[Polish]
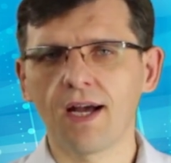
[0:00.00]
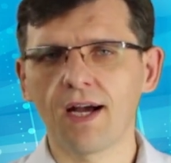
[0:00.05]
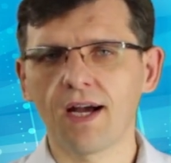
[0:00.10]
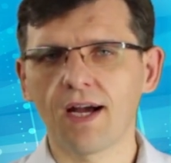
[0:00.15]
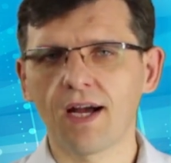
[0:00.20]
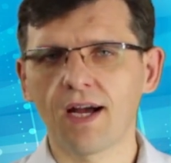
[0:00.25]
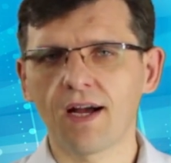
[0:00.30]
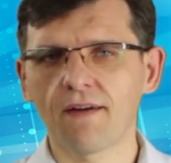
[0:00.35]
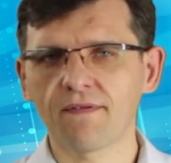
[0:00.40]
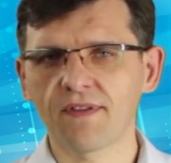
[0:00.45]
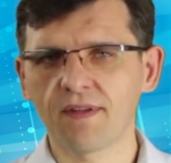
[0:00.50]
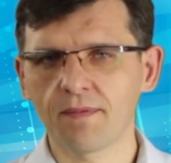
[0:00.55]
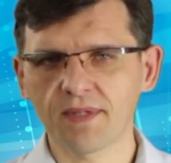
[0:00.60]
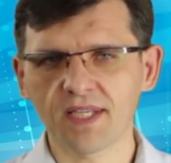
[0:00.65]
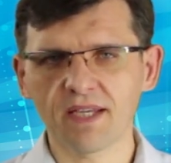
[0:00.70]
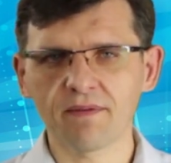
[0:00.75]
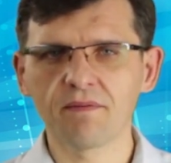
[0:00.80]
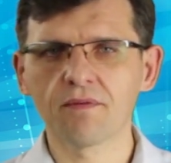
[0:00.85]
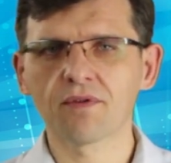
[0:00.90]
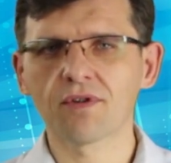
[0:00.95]
a w tym
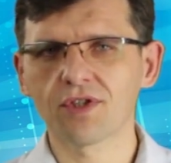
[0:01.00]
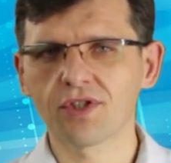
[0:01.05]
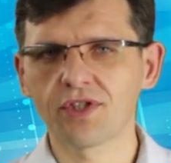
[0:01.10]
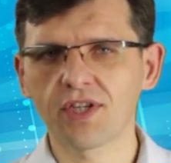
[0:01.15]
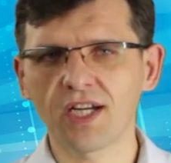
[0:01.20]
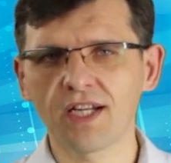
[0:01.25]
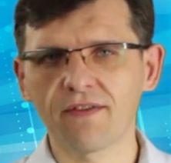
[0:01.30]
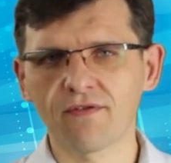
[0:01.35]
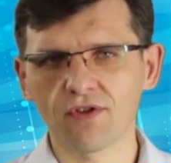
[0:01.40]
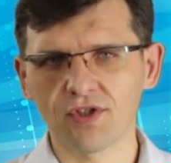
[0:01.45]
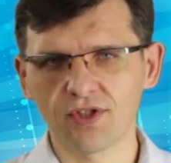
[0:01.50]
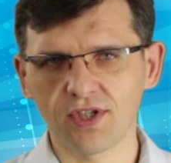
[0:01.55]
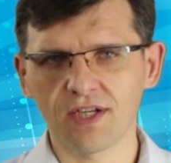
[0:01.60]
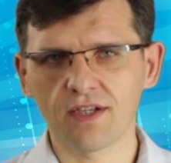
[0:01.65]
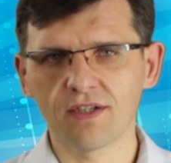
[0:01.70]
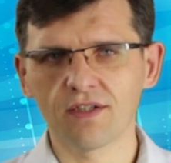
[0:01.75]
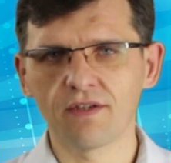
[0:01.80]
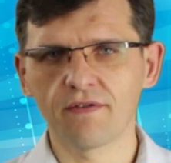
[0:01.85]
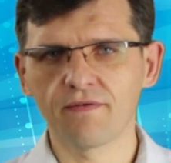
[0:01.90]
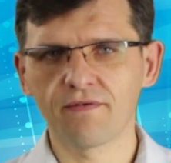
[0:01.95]
samym rozdziale, w,
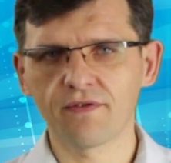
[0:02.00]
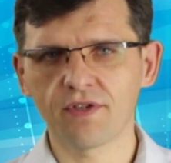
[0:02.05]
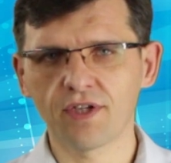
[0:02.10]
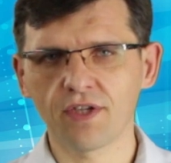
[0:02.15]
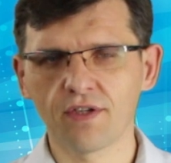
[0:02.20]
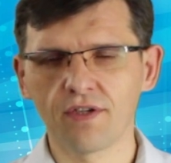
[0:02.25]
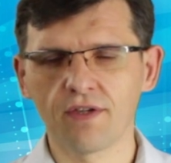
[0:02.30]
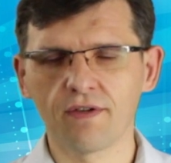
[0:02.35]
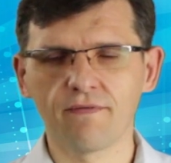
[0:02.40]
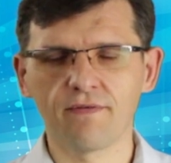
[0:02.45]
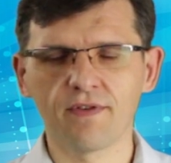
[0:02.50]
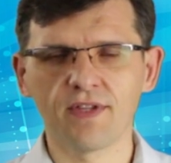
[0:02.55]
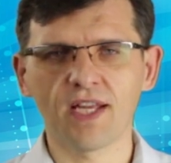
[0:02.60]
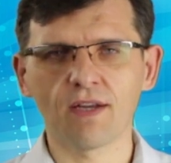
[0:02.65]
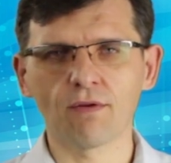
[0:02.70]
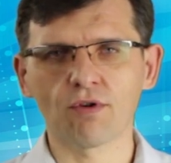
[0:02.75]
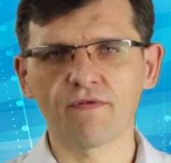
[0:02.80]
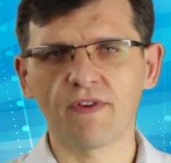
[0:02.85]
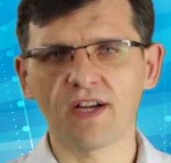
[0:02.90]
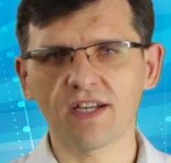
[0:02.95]
rozdziale, w,
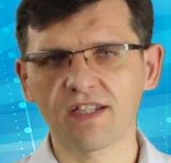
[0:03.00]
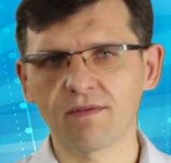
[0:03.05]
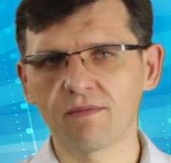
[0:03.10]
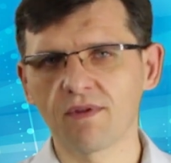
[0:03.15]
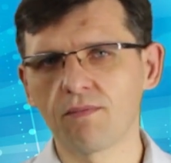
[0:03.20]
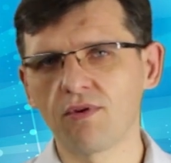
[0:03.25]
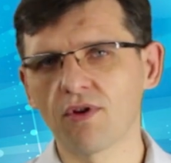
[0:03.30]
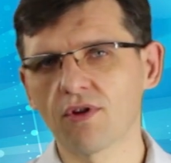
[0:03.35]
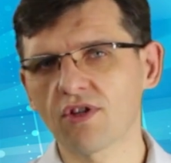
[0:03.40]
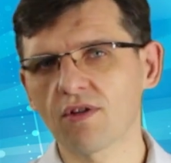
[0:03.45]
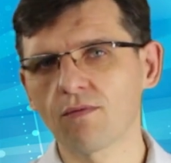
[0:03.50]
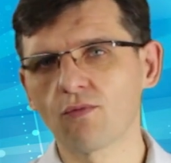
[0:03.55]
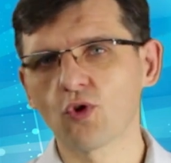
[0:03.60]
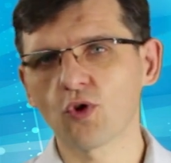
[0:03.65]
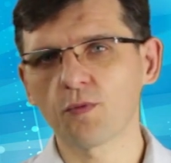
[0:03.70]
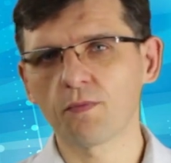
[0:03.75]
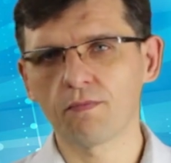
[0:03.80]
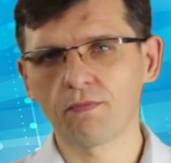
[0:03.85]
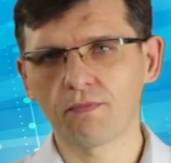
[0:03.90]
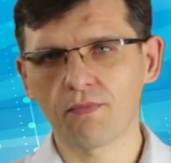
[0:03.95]
wydaniu czwartym i piątym
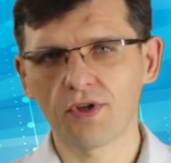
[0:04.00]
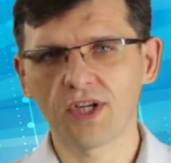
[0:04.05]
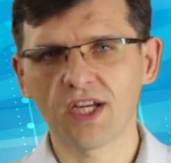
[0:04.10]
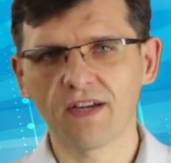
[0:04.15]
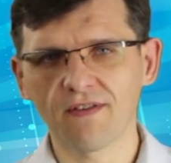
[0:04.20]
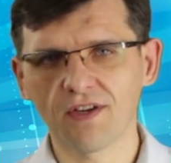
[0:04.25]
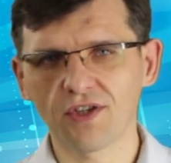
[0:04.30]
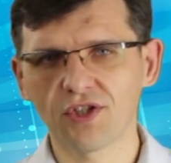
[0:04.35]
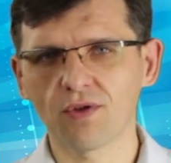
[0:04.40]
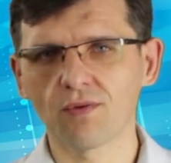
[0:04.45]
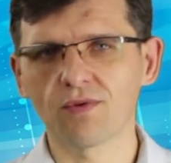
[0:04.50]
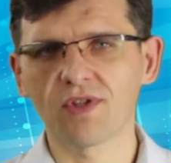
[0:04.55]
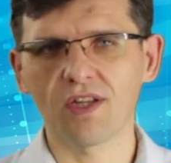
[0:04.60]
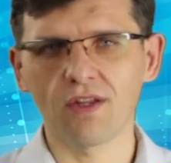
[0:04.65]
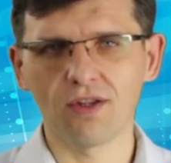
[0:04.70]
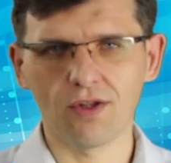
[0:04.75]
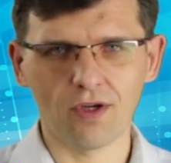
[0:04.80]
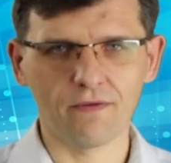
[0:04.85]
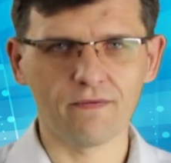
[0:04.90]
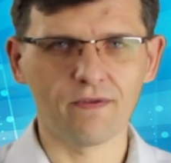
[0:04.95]
już pojawia się
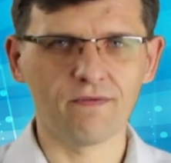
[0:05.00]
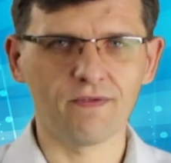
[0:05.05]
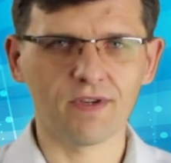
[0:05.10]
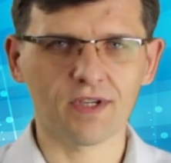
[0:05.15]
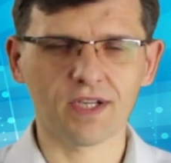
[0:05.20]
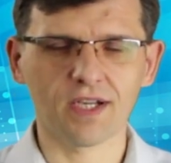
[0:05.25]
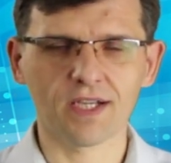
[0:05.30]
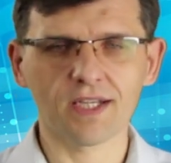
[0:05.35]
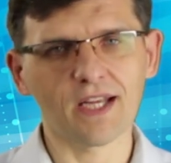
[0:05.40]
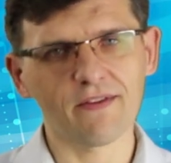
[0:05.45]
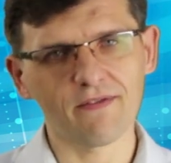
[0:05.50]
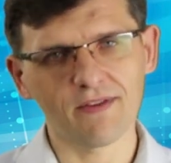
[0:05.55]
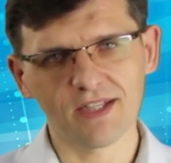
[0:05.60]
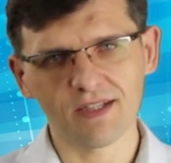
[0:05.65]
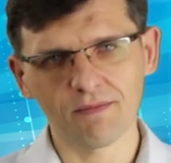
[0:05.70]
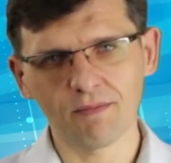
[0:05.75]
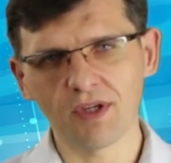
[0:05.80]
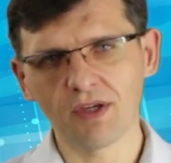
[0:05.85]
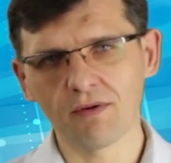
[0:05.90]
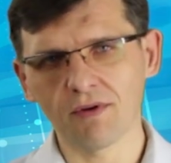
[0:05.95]
ten nowy wykres, a więc
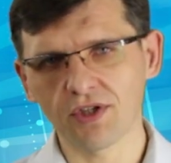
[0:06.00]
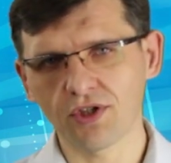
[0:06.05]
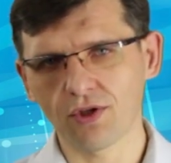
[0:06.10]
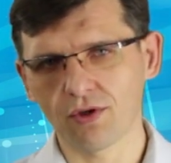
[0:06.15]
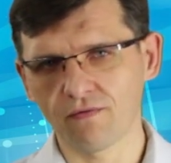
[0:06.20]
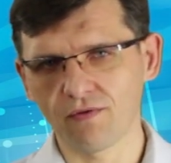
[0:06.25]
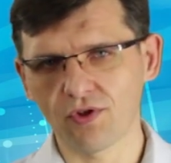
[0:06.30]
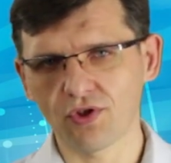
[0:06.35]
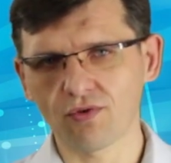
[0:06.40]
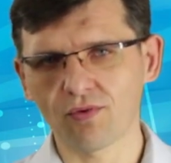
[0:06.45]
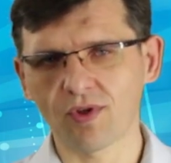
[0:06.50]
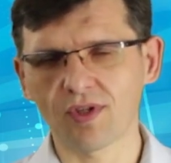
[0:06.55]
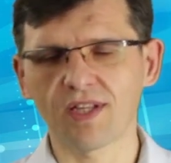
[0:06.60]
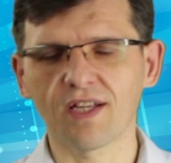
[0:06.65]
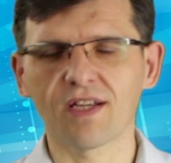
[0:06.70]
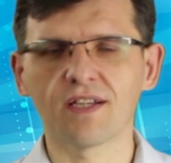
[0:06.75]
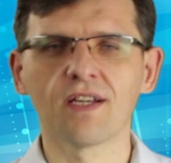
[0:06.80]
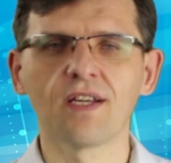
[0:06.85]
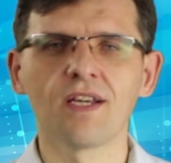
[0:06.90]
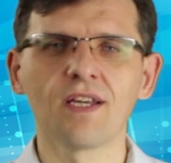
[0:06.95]
zmieniła się również tutaj
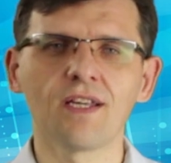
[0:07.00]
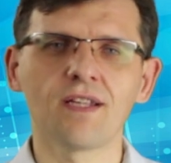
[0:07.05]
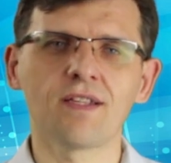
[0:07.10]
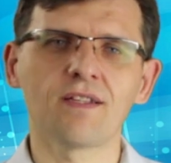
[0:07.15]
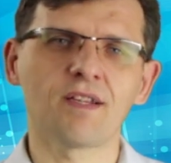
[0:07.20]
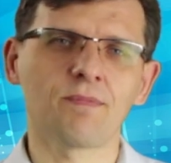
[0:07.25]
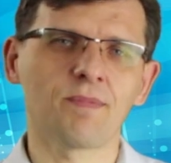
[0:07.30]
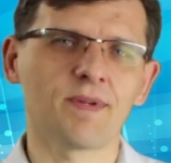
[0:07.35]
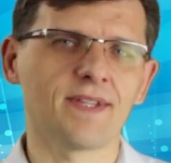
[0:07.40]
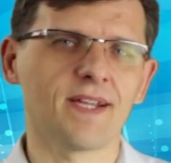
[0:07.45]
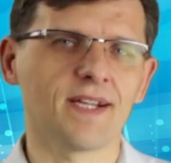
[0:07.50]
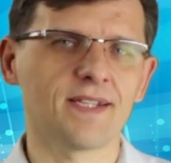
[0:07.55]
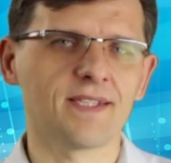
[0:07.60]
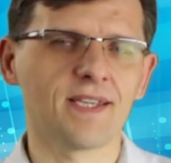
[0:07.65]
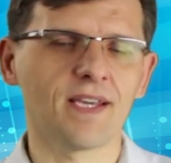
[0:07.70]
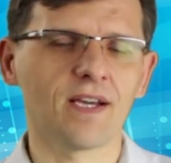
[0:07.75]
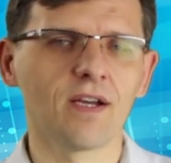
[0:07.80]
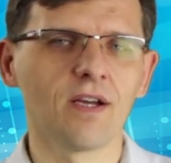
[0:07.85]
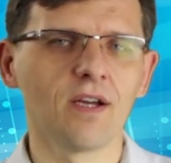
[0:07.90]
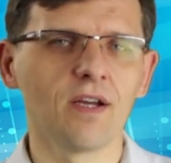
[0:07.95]
ta
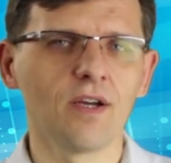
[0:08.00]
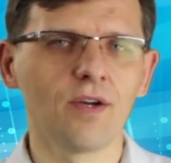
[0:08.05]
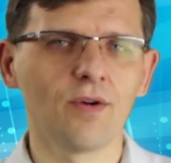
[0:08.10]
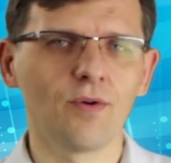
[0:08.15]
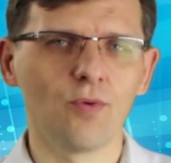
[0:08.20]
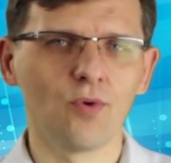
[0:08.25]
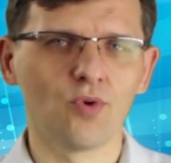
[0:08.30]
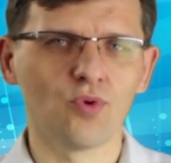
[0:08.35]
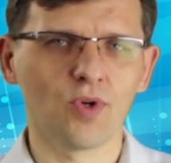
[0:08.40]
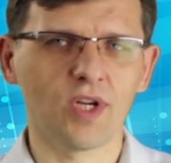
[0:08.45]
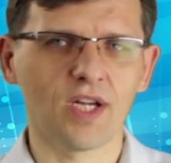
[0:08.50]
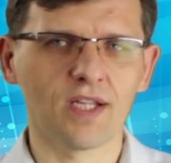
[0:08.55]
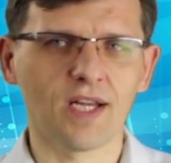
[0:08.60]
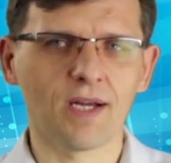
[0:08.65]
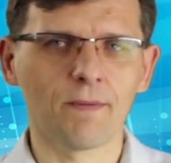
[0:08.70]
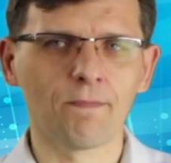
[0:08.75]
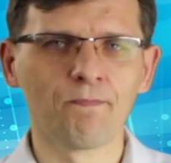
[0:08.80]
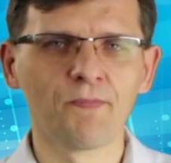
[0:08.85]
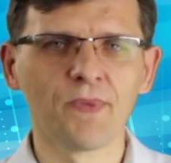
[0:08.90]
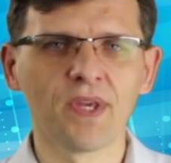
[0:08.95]
interpretacja u
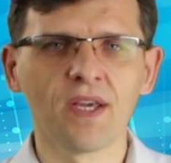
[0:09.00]
Durana.